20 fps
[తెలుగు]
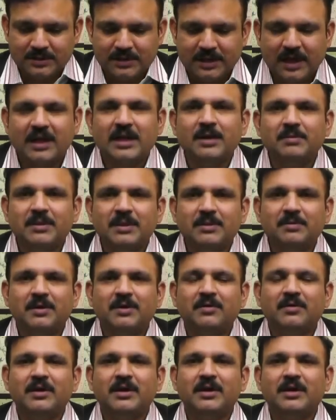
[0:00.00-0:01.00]
చాలామంది
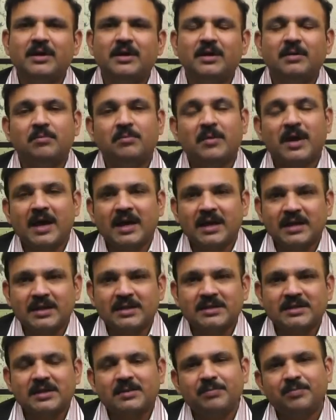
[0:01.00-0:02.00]
మగవారికి
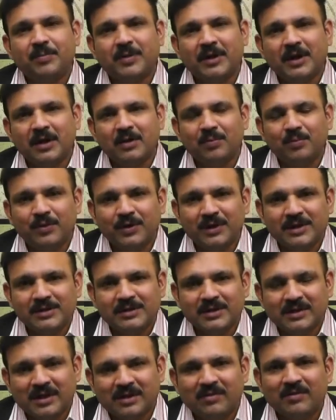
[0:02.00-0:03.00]
మ్యారేజ్ అయ్యి పిల్లలు
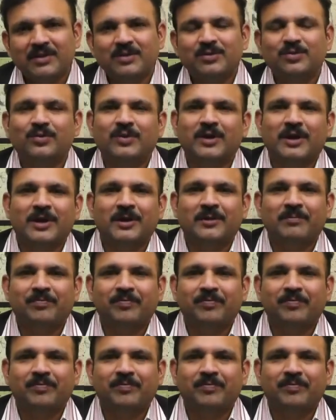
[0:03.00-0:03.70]
పుట్టేసిన తర్వాత కూడా